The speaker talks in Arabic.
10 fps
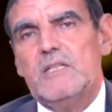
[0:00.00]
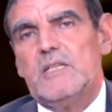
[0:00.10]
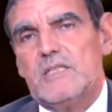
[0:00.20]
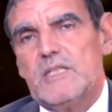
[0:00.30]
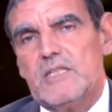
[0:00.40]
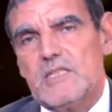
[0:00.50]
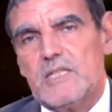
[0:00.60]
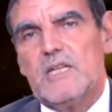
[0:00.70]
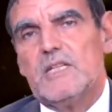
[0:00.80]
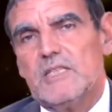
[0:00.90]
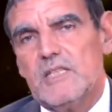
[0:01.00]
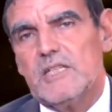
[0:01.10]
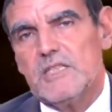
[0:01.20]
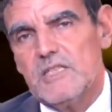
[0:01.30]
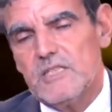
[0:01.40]
حتى تصل إلى
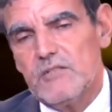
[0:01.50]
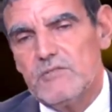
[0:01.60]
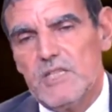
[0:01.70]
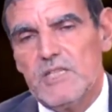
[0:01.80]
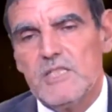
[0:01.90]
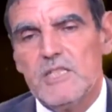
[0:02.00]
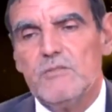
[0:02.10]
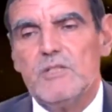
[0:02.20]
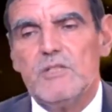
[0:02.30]
درجة 36